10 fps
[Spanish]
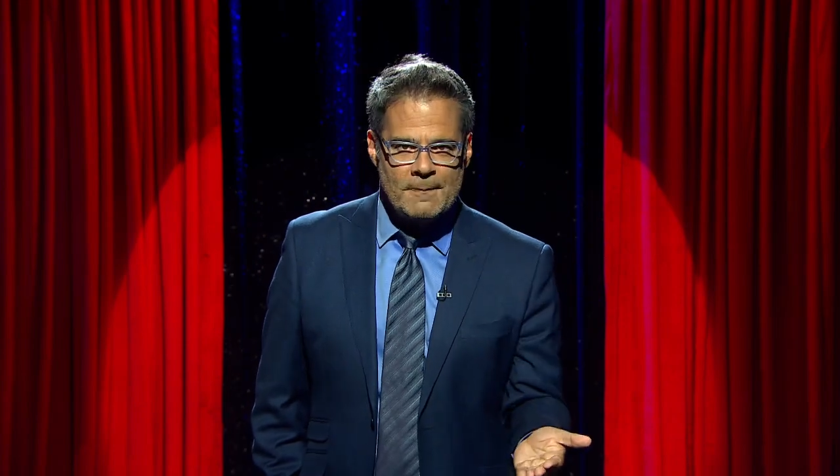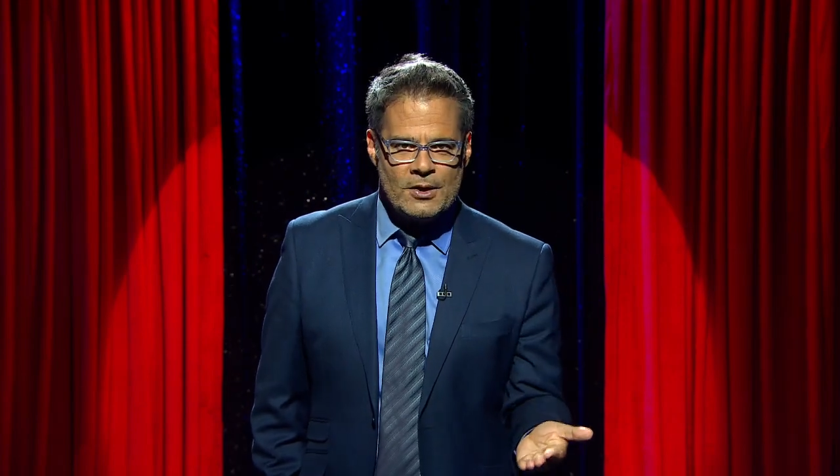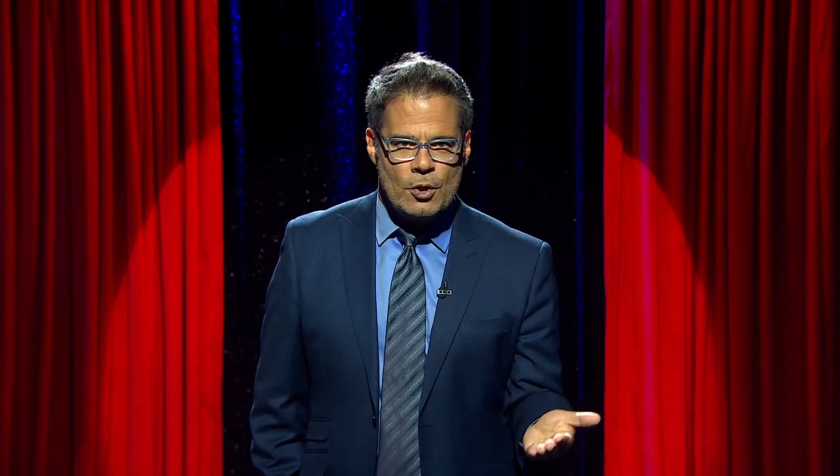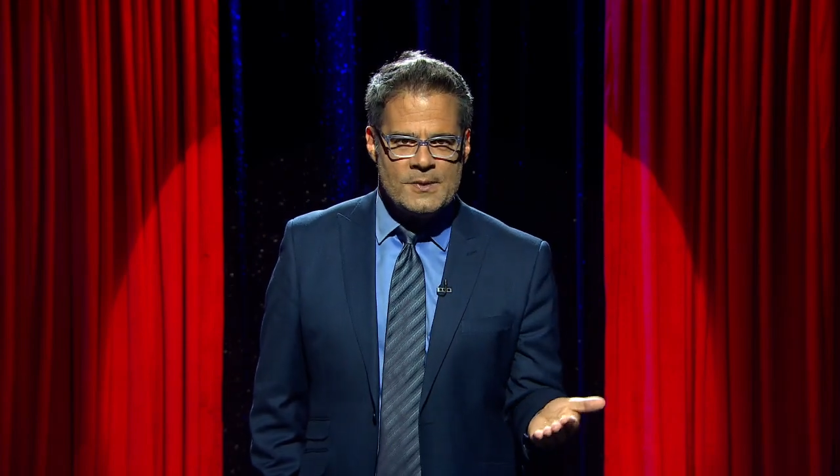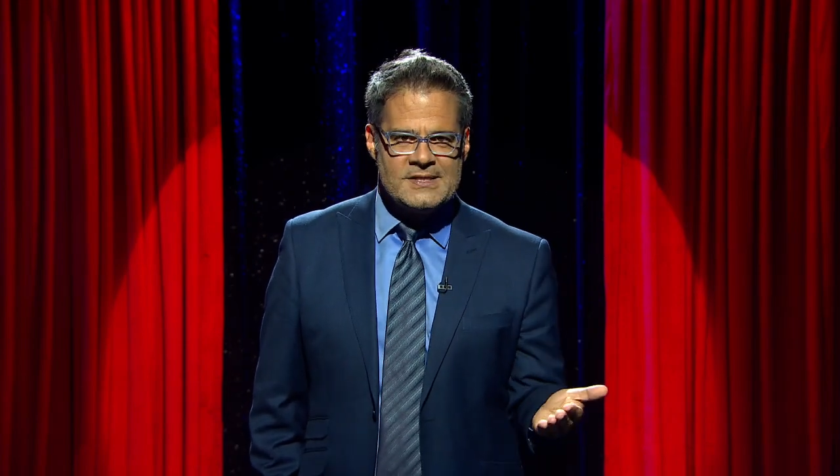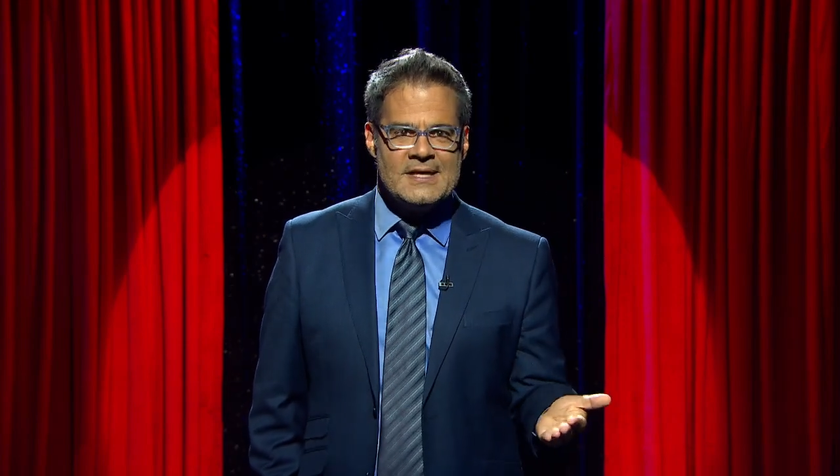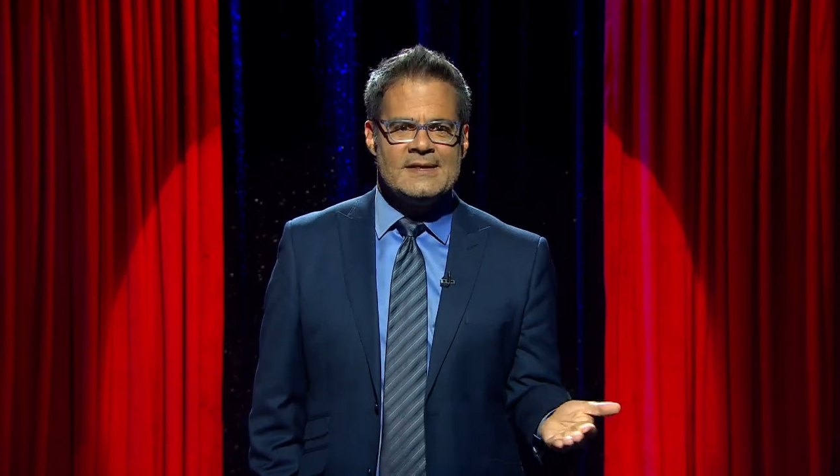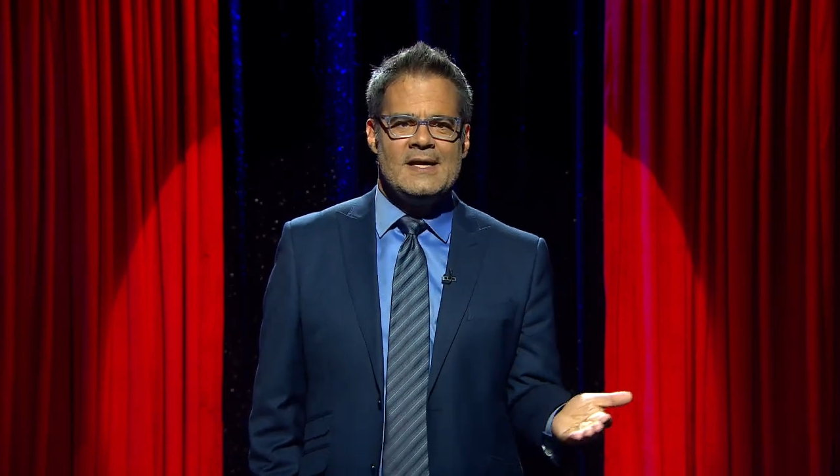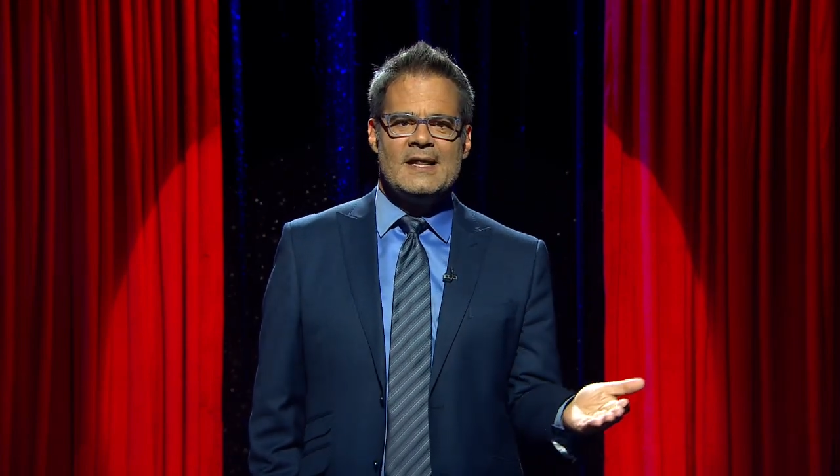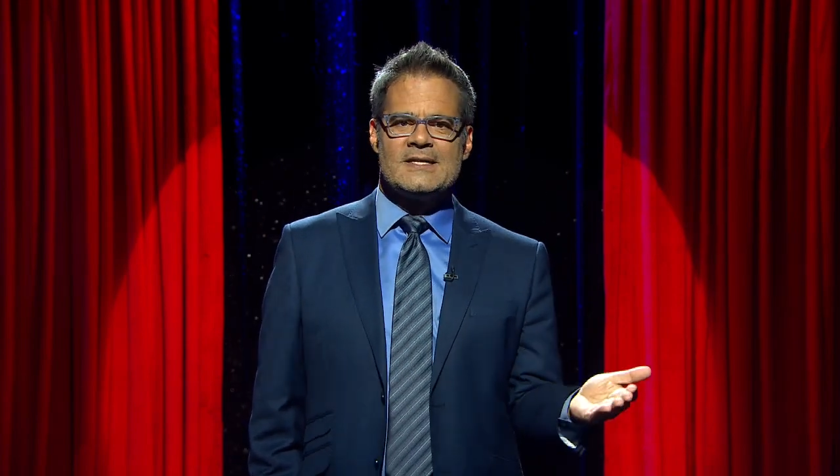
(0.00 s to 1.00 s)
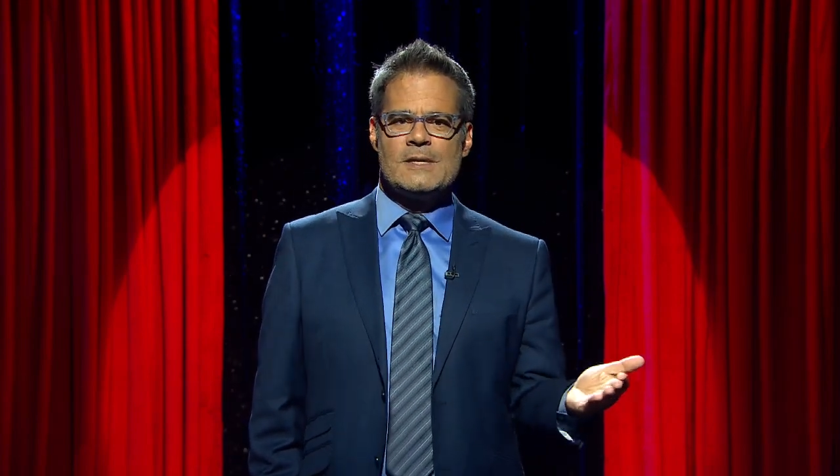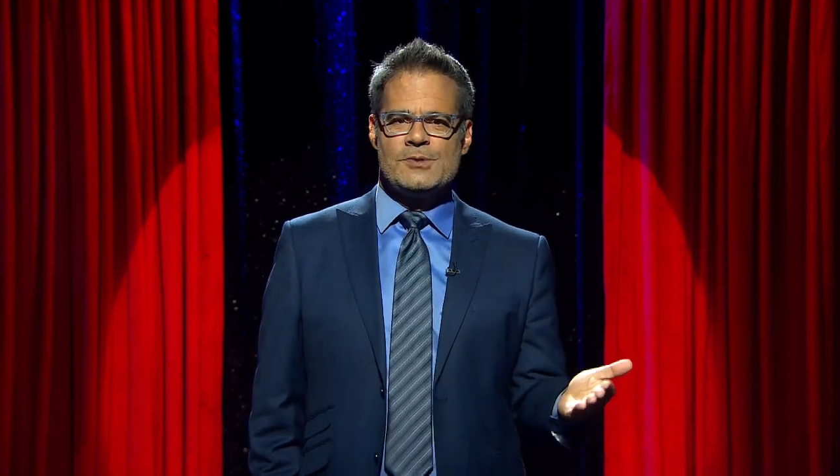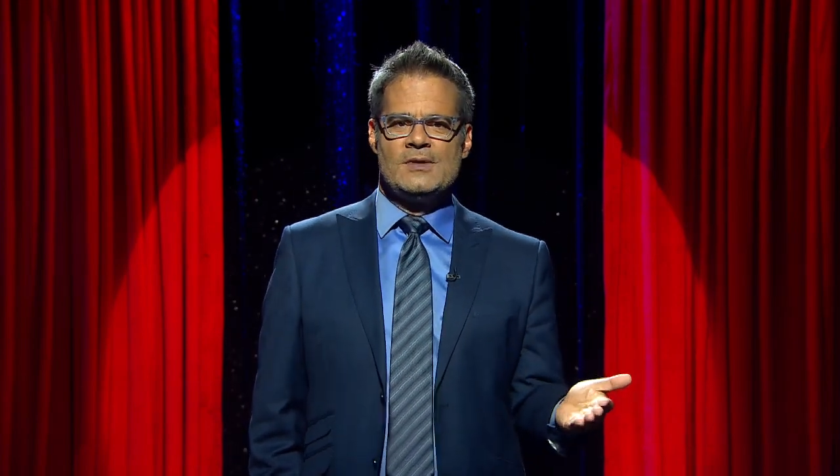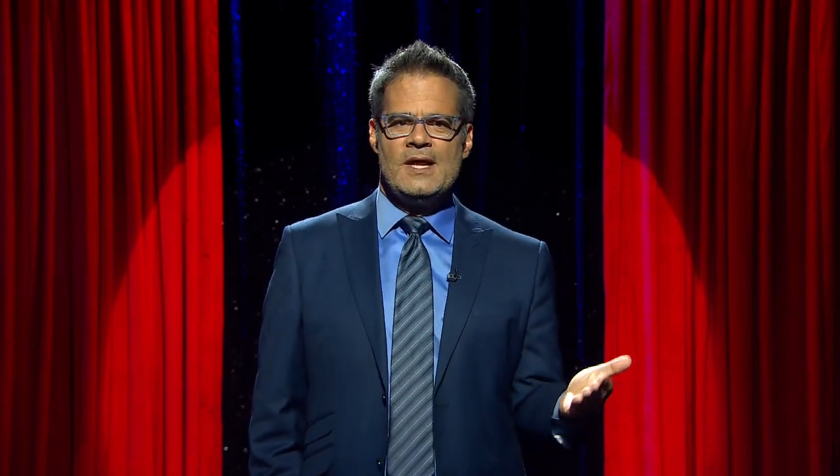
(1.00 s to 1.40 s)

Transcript: pero los visitantes en la recepción del